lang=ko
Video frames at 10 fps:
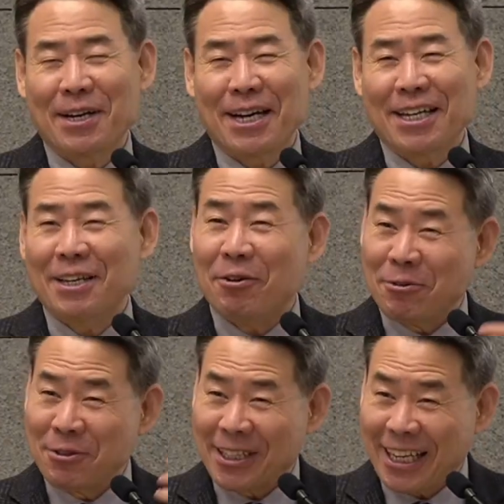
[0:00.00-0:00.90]
이
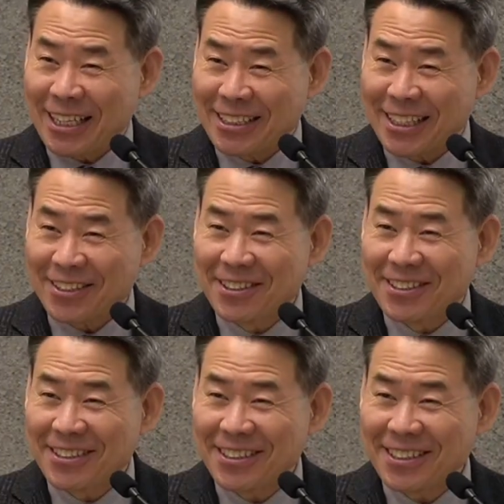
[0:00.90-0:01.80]
얼굴이 달라지잖아요.
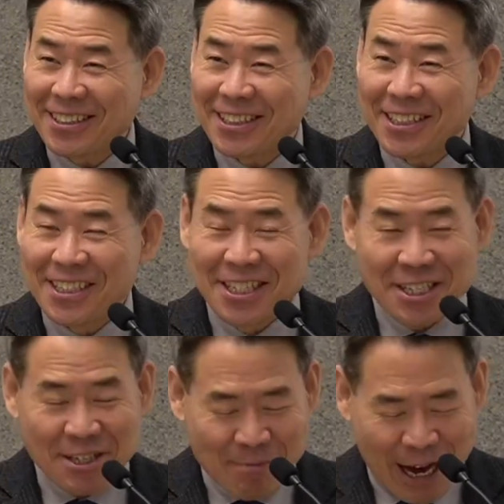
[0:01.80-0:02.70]
그렇죠? 어,
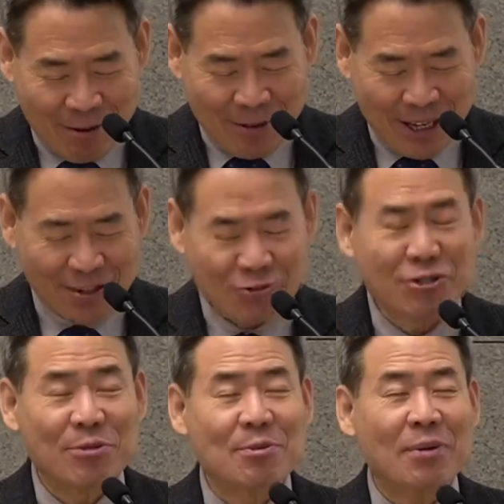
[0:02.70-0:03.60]
이 마음에
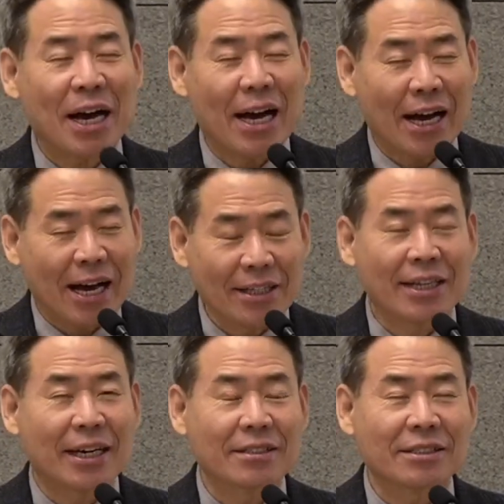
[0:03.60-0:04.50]
수심이 많이
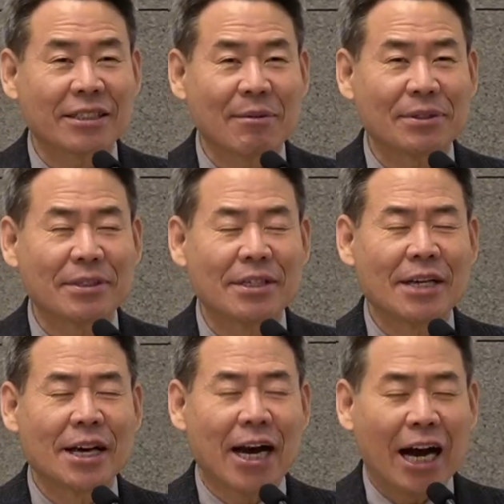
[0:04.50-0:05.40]
가득 차면은
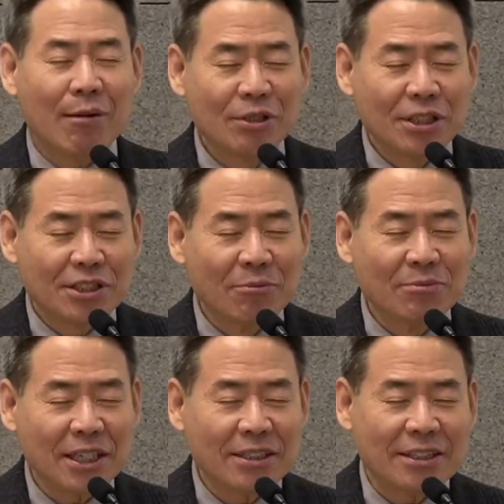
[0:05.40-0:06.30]
아무리
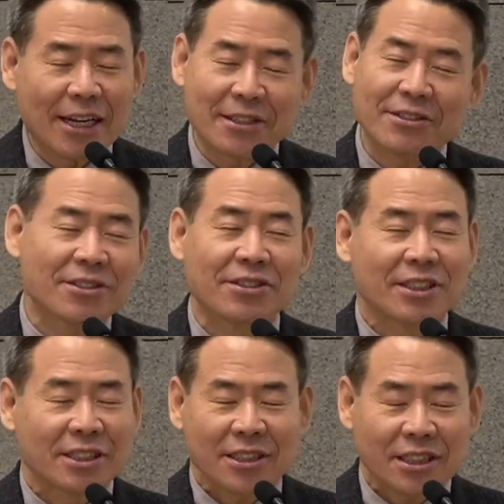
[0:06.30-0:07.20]
점잖은 자리에서
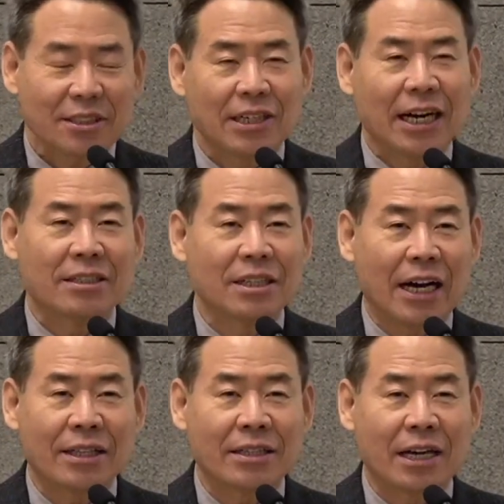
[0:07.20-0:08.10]
그렇척 안을
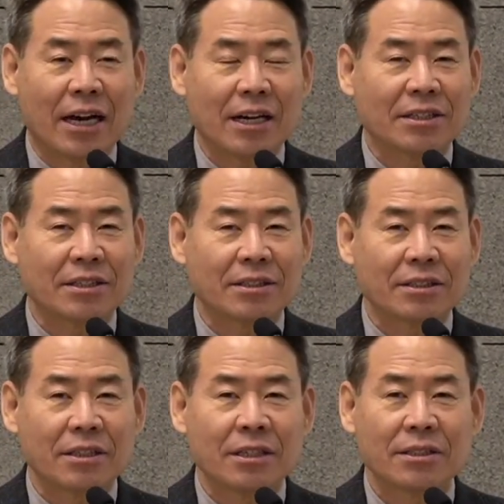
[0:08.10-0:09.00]
안을
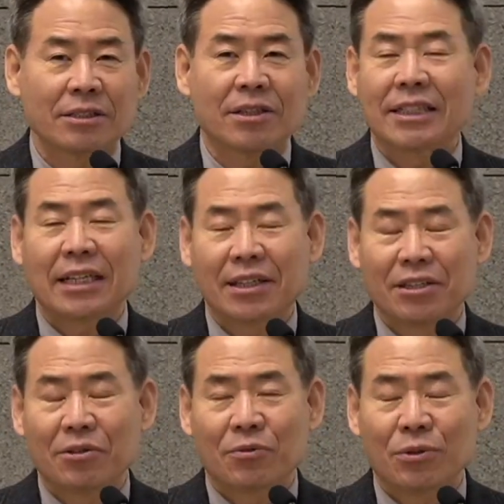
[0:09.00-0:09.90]
그렇척하지
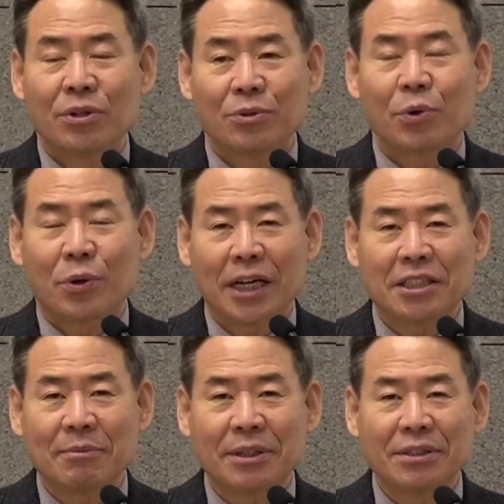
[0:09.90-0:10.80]
않으려고
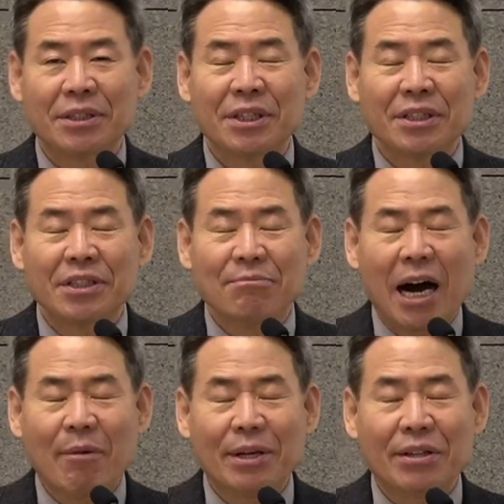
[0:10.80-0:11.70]
노력하지만은 그
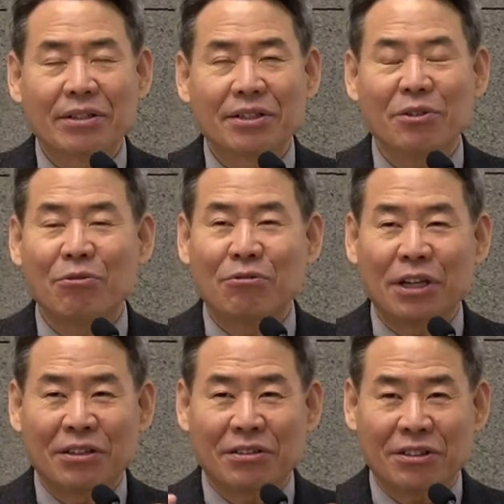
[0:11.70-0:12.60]
마음에 있는 것이 얼굴에
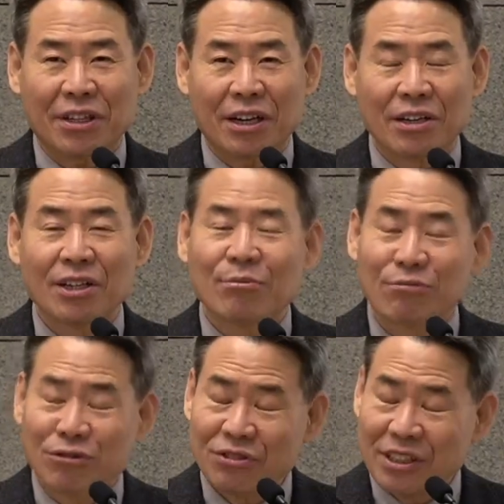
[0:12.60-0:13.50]
드러나
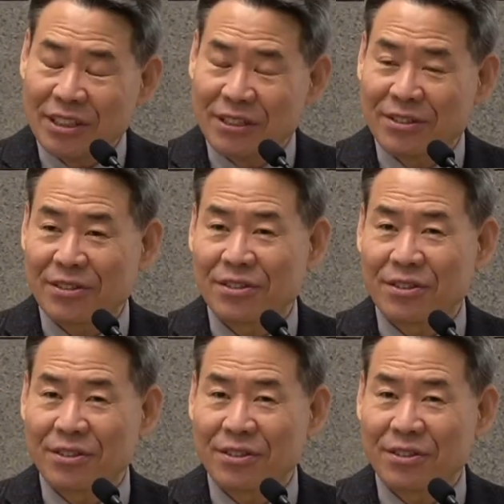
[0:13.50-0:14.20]
무슨 일이 있었어?